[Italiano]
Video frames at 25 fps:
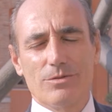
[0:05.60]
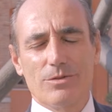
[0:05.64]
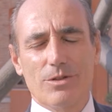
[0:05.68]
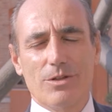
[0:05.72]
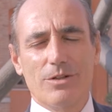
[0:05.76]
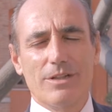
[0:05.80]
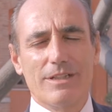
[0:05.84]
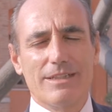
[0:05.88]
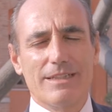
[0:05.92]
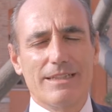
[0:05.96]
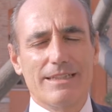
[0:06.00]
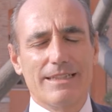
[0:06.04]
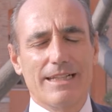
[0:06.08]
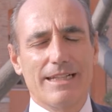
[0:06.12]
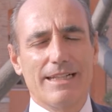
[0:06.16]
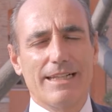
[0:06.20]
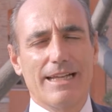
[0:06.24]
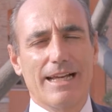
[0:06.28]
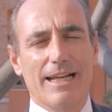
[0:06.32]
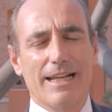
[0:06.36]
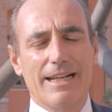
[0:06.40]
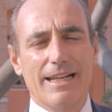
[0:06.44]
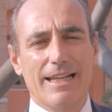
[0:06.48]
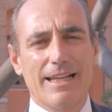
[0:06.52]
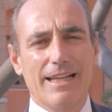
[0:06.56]
Authority
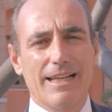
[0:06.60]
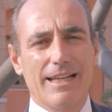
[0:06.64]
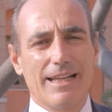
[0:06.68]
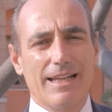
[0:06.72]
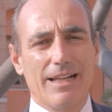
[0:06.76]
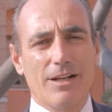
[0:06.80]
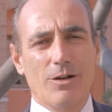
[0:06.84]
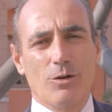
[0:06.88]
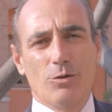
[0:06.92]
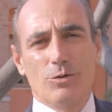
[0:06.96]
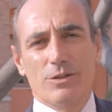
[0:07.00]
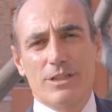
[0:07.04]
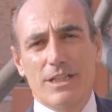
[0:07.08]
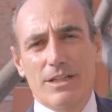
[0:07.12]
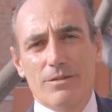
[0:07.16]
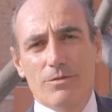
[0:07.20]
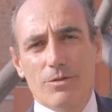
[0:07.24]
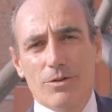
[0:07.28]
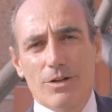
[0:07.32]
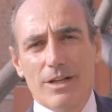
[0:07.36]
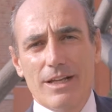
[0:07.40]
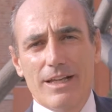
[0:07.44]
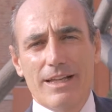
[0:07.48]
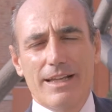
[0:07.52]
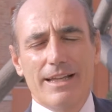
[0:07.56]
italiane
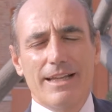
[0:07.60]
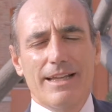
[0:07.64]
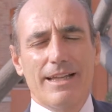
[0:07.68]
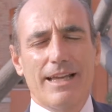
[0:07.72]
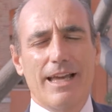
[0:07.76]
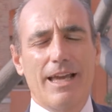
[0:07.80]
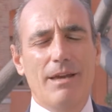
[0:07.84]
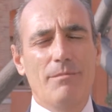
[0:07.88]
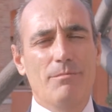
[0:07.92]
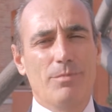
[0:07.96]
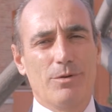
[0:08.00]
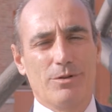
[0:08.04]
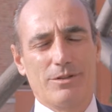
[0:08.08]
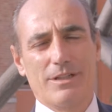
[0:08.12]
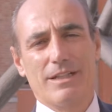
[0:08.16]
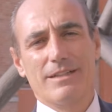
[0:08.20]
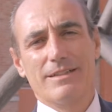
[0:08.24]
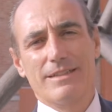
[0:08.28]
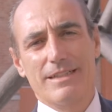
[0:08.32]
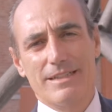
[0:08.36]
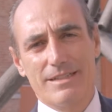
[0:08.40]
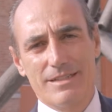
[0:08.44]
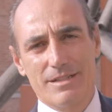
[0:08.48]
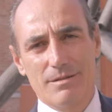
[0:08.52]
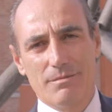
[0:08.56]
lodevole e
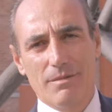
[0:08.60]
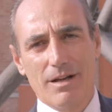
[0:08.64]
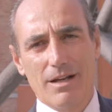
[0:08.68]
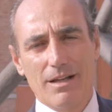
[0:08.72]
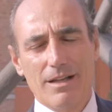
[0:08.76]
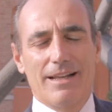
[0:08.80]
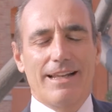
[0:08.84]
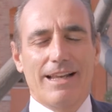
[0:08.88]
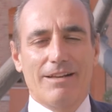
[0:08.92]
importantissima.